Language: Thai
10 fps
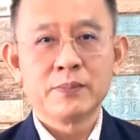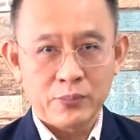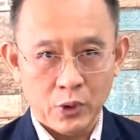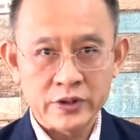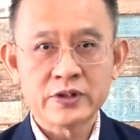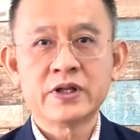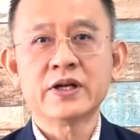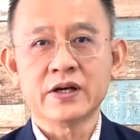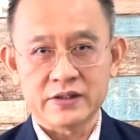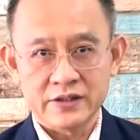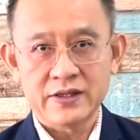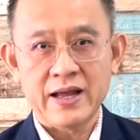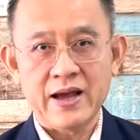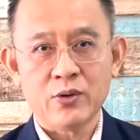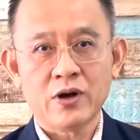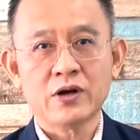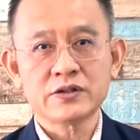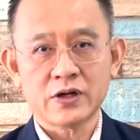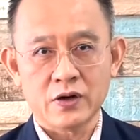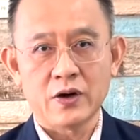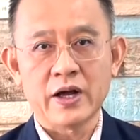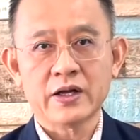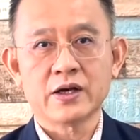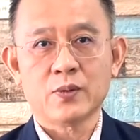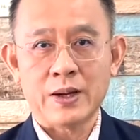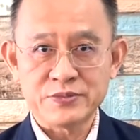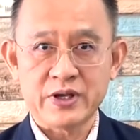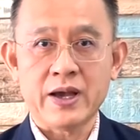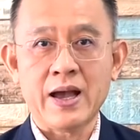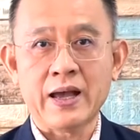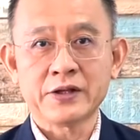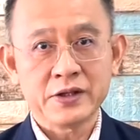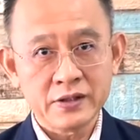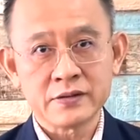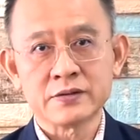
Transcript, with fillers: ผลที่เกิดขึ้นแล้ว ก็จะก่อให้เกิดความเสียหายที่